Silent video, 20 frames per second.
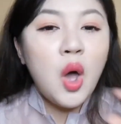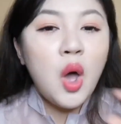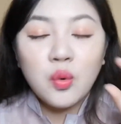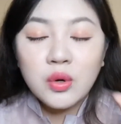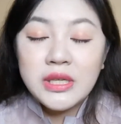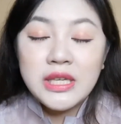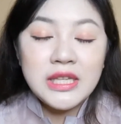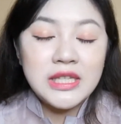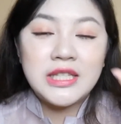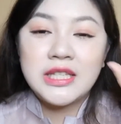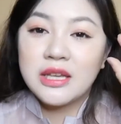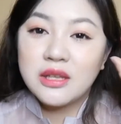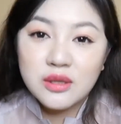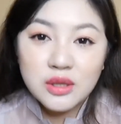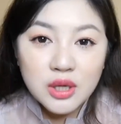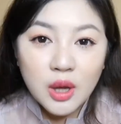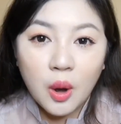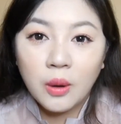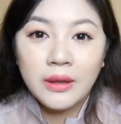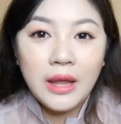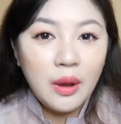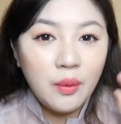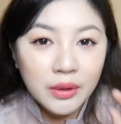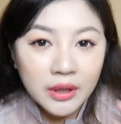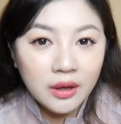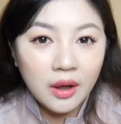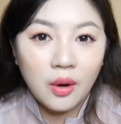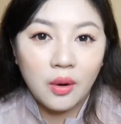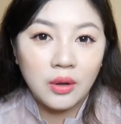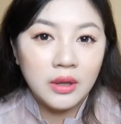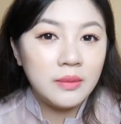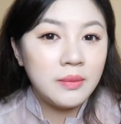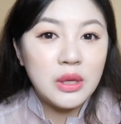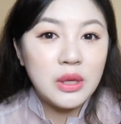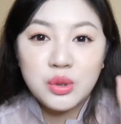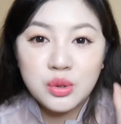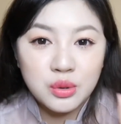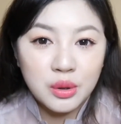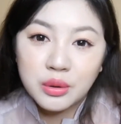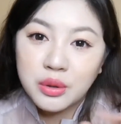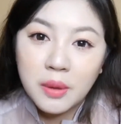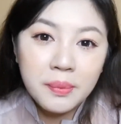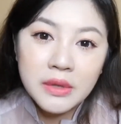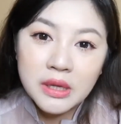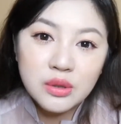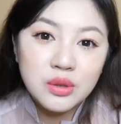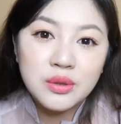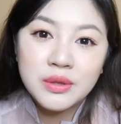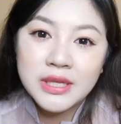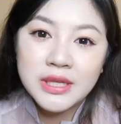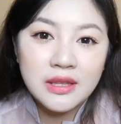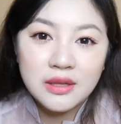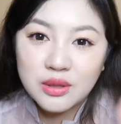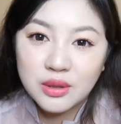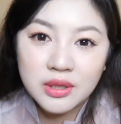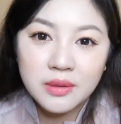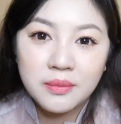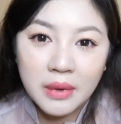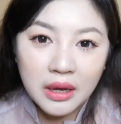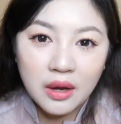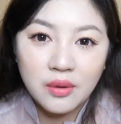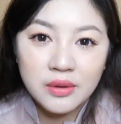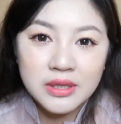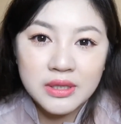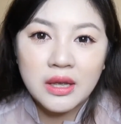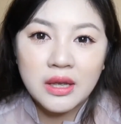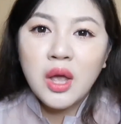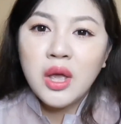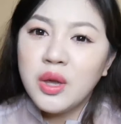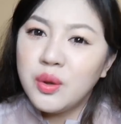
我以前从来我的口红里面绝对不能出现的就是玫红色，